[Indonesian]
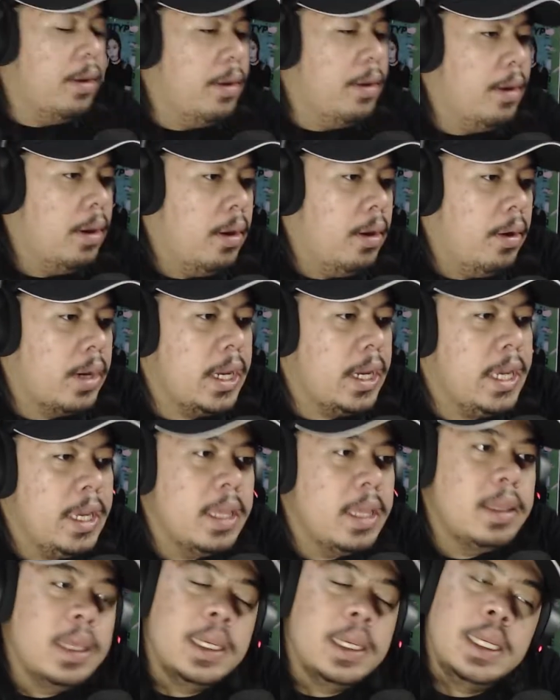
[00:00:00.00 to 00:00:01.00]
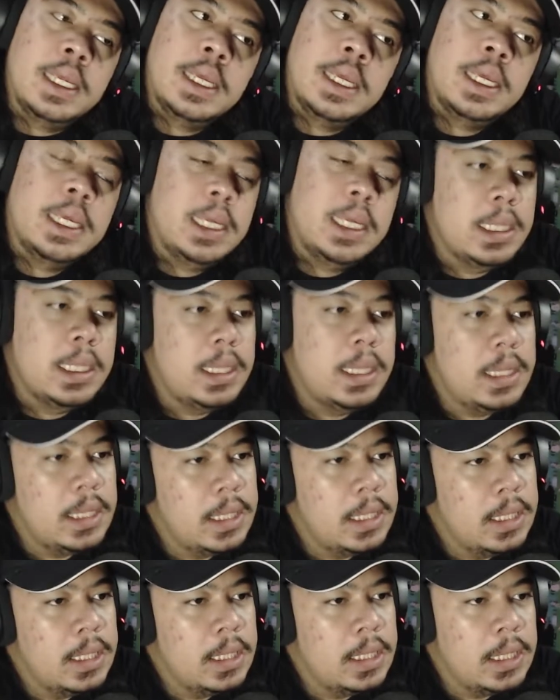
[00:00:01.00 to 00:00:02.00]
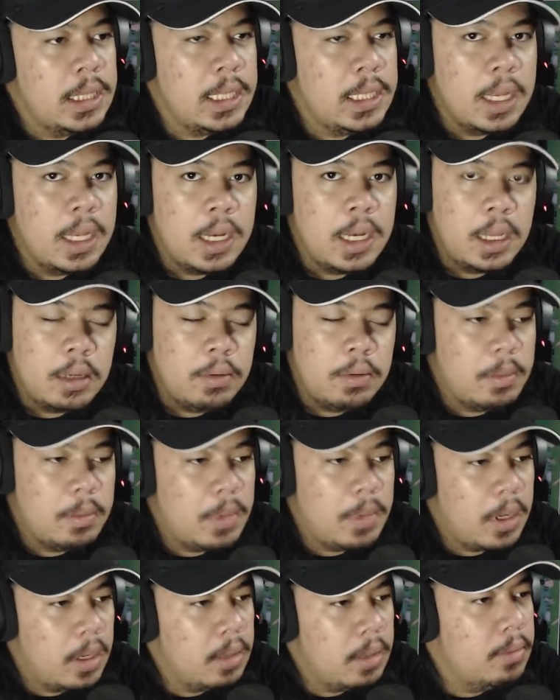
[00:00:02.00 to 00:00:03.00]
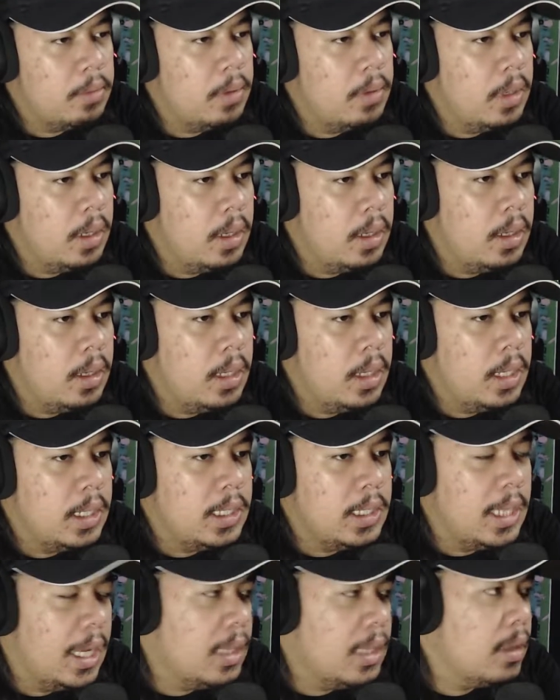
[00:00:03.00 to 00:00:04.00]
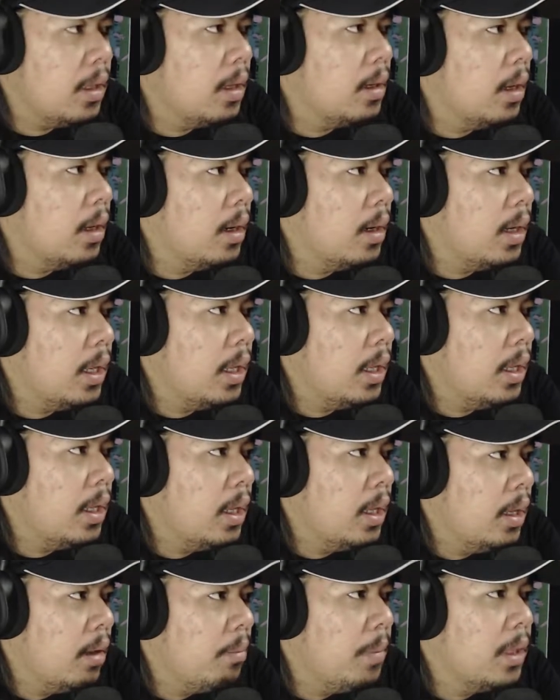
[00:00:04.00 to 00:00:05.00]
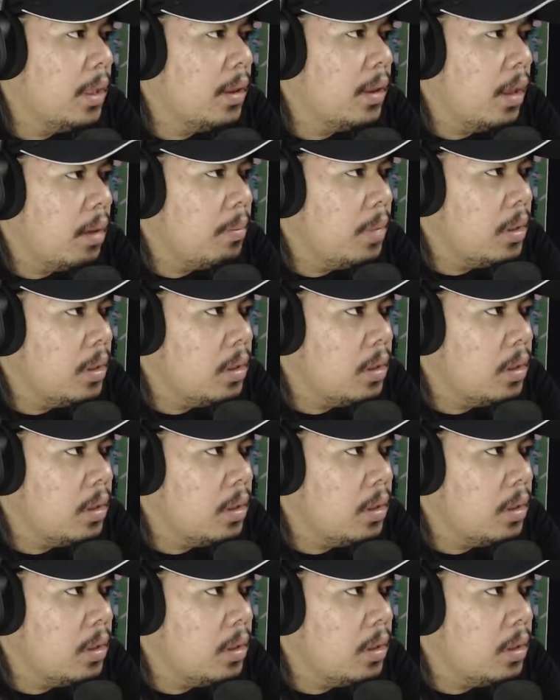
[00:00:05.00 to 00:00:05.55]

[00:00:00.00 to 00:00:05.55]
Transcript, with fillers: Oke, jadi tiga lagu yang bakal gue lihat adalah Bad Habits,